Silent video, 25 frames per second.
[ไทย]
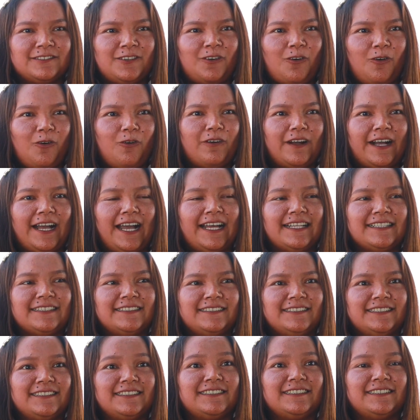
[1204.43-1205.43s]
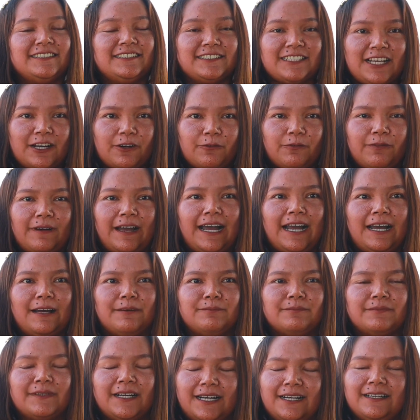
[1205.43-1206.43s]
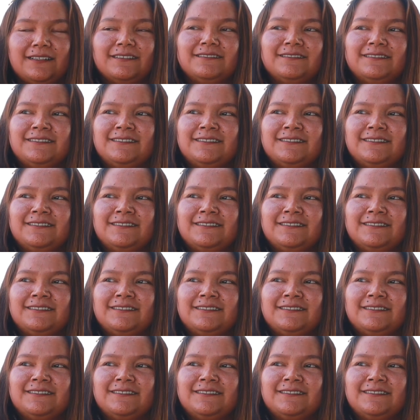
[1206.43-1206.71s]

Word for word: โครงการจิตติศักดิ์ฟาร์มค่ะ